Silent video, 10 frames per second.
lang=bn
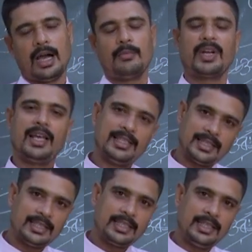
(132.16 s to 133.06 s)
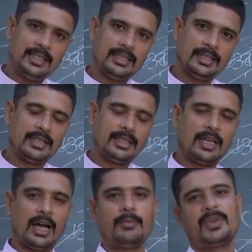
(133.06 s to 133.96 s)
আমরা এসেছি
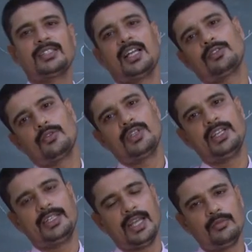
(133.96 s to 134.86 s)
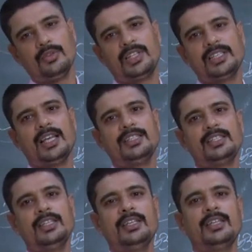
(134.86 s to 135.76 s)
আমরা ছাত্রদের এটাই বলতে
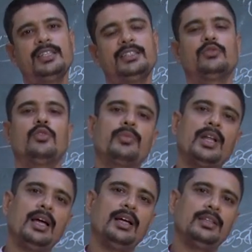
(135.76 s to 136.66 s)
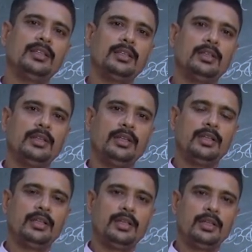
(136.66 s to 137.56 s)
চাইছি যে তোমরা
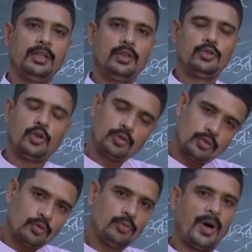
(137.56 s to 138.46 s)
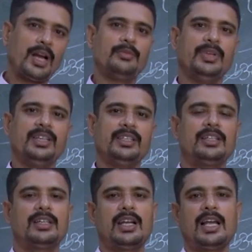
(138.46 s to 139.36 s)
যতটুকু পারবে
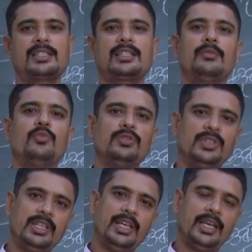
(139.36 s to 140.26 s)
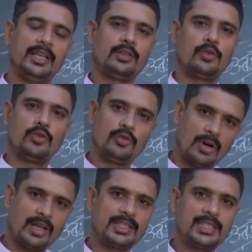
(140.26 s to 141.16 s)
ক্লাসটা মন দিয়ে গ্রহণ
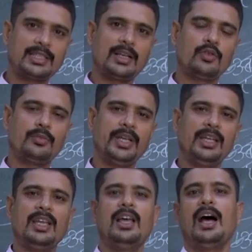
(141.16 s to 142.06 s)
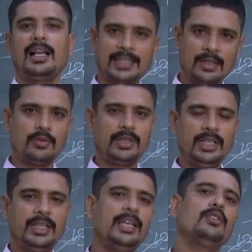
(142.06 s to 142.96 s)
করার চেষ্টা করবে আশা করি
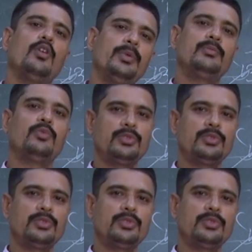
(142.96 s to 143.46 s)
এই কোভিড